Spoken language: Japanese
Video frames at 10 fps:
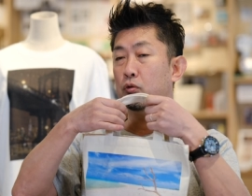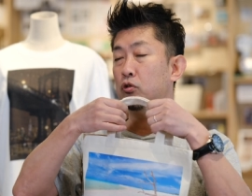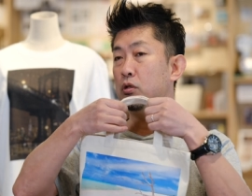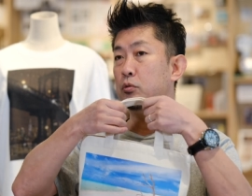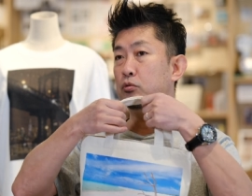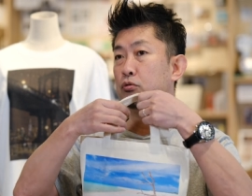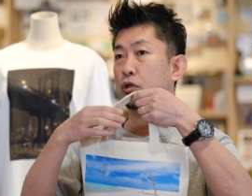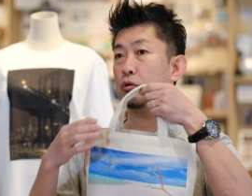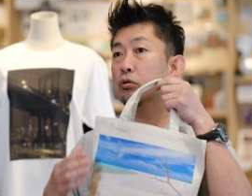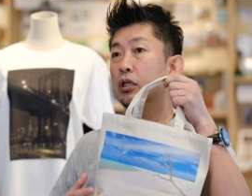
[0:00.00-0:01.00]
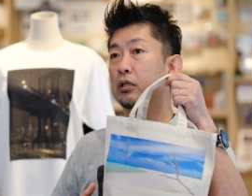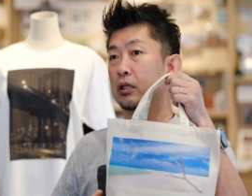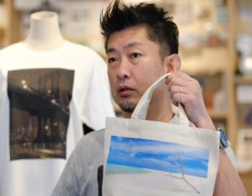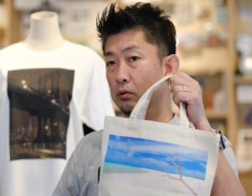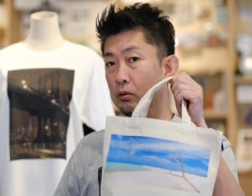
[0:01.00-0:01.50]
どこでも売ってそうなんだ
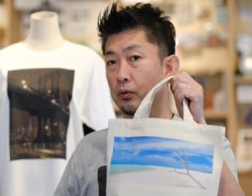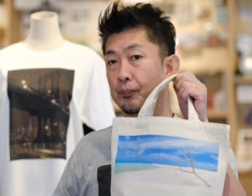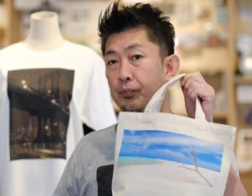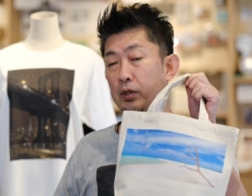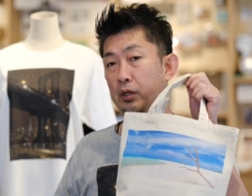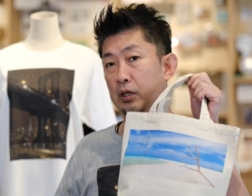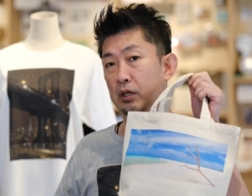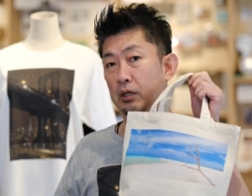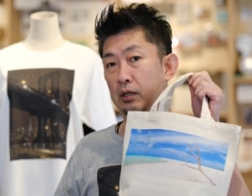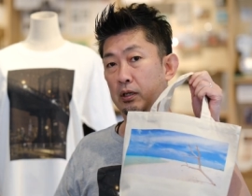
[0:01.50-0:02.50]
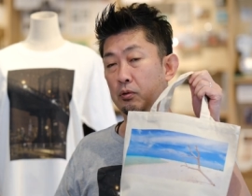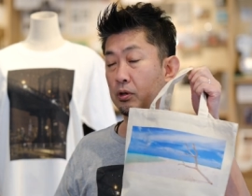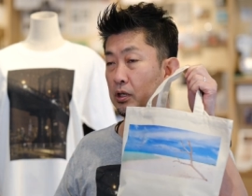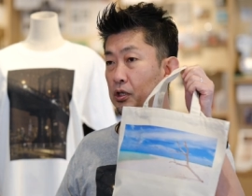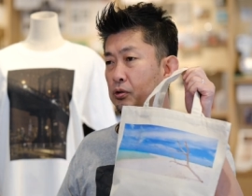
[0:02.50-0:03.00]
けど、えー、こ
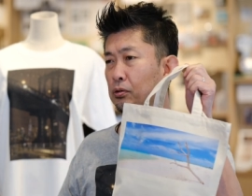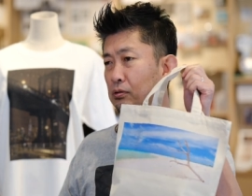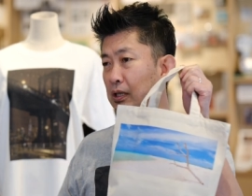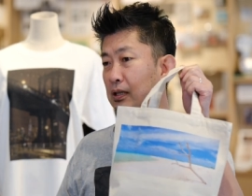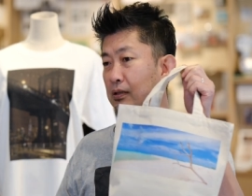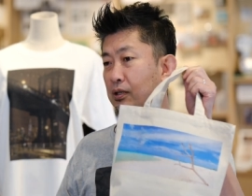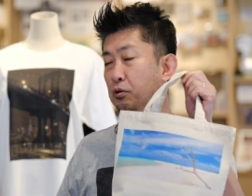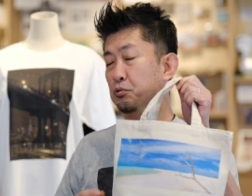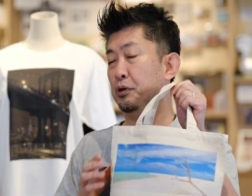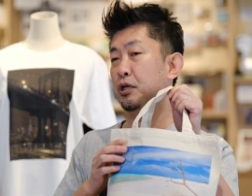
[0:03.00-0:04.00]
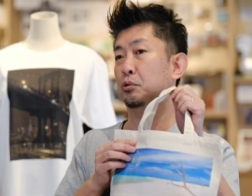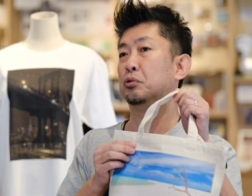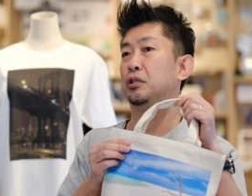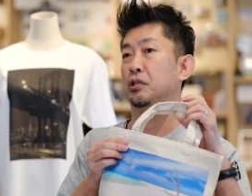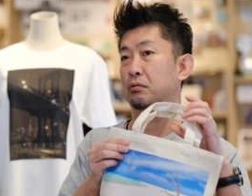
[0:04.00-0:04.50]
れに一つね手を加えるこ
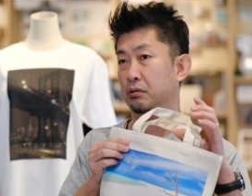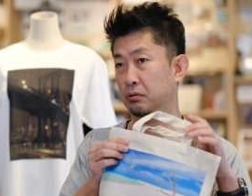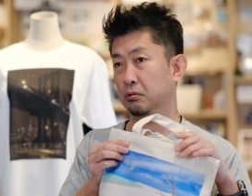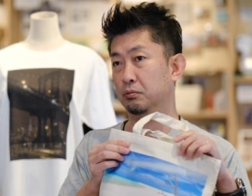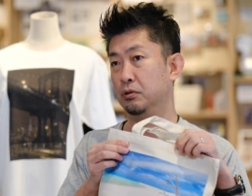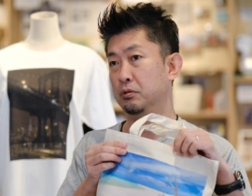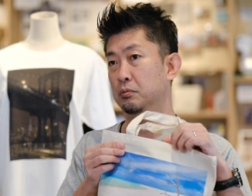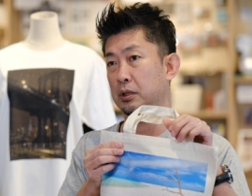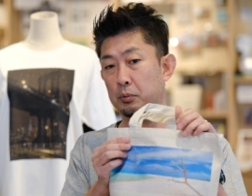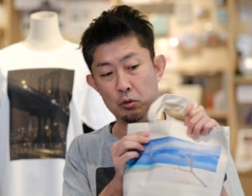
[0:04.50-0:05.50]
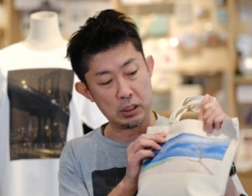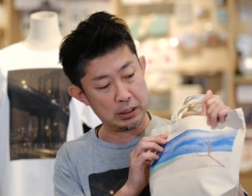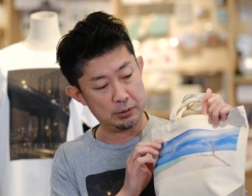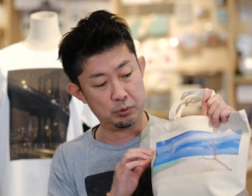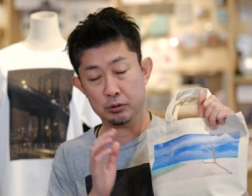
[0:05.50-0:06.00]
とができるんですよ今
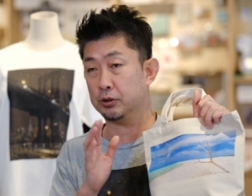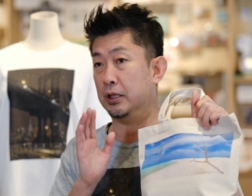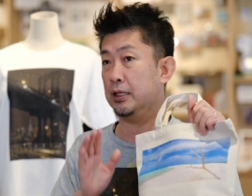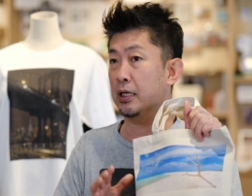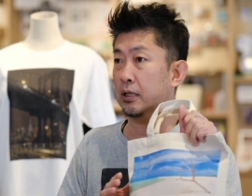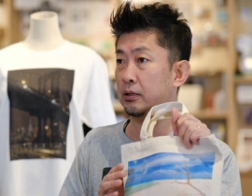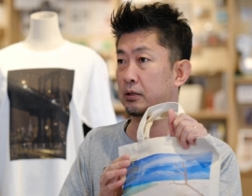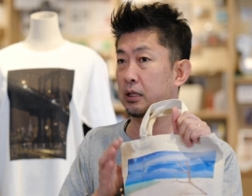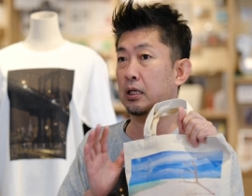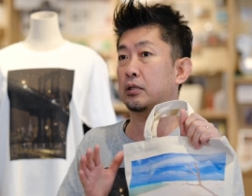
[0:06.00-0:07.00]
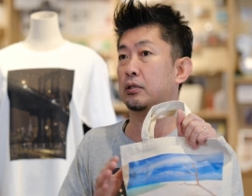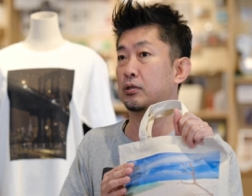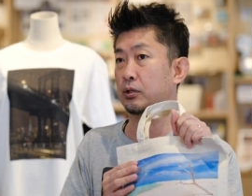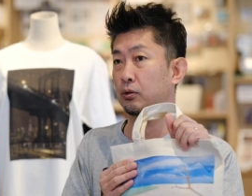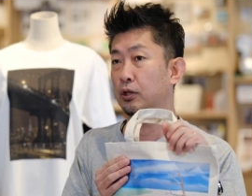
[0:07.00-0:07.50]
回僕はちょっとやらなかなかったんで
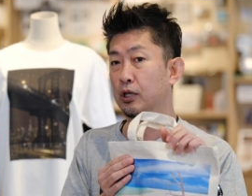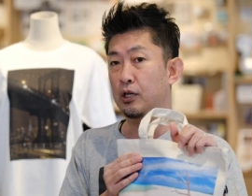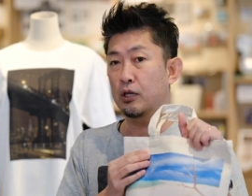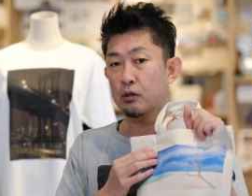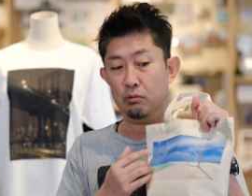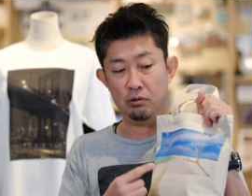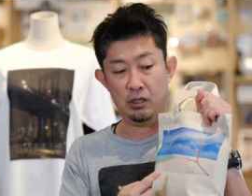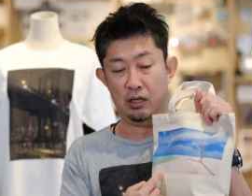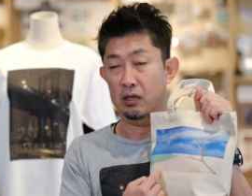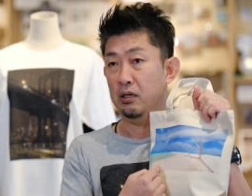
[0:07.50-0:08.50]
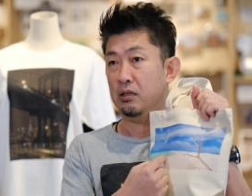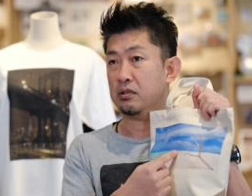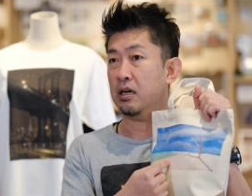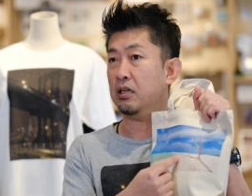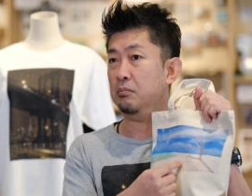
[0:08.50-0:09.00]
すけどこういうね
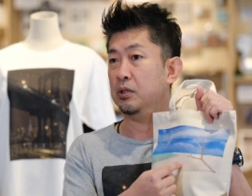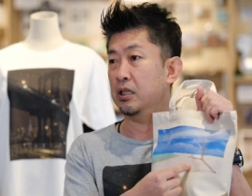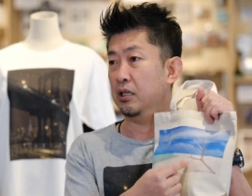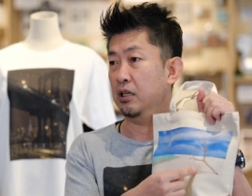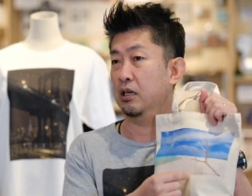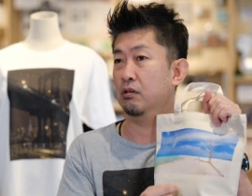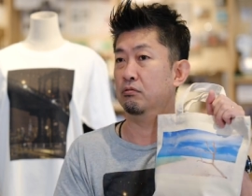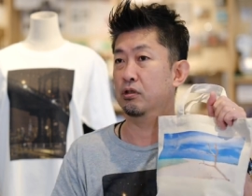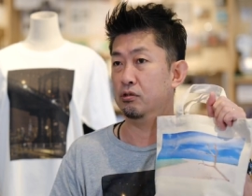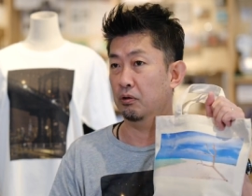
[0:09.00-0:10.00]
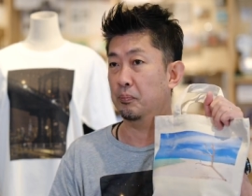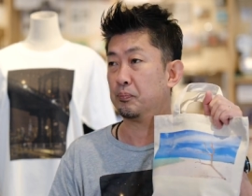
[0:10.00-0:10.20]
サインみたいなの入れられるんですよ